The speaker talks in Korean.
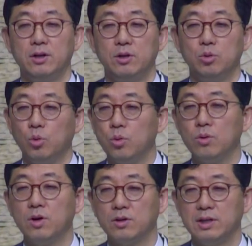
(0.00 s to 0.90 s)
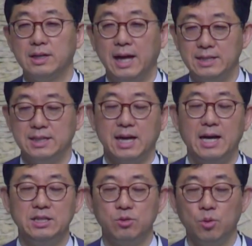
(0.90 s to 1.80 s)
노동력을 다시
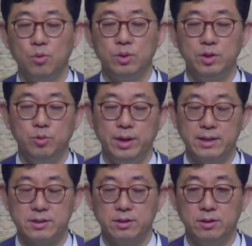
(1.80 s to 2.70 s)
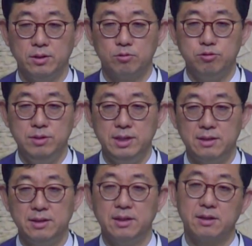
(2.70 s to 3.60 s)
가지고 오기 위해서
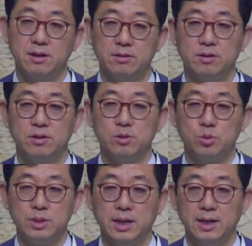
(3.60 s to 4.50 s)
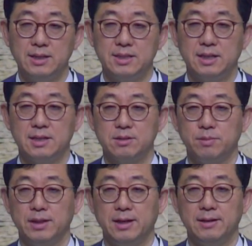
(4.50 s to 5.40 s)
군대를 일으켜 그들을 쫓아가기
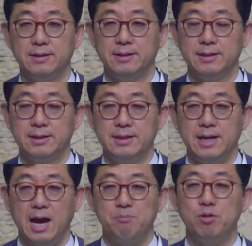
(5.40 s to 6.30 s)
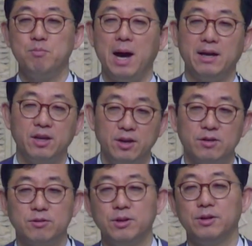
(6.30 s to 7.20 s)
시작했습니다. 앞은 막혀
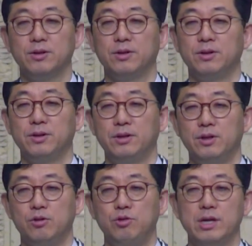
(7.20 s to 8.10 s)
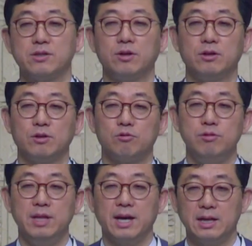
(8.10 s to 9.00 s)
있고요. 뒤에서는
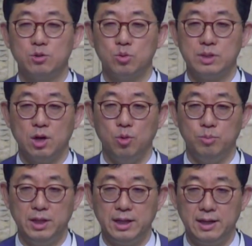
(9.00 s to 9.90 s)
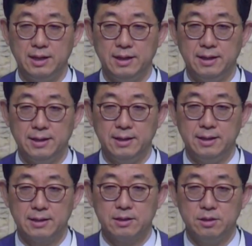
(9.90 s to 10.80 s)
군대가 쫓아옵니다.
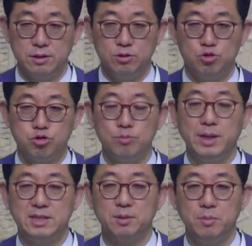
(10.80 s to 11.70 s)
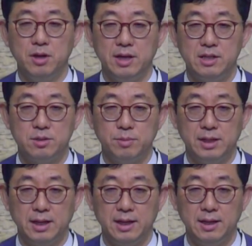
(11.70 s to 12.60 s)
그들은 죽음의 직면에
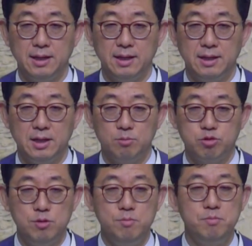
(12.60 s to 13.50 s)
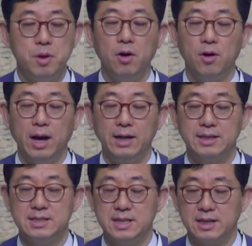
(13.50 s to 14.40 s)
있습니다. 불평하기
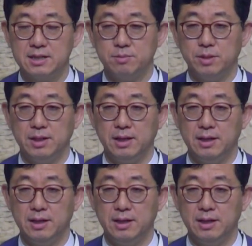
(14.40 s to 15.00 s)
시작했습니다.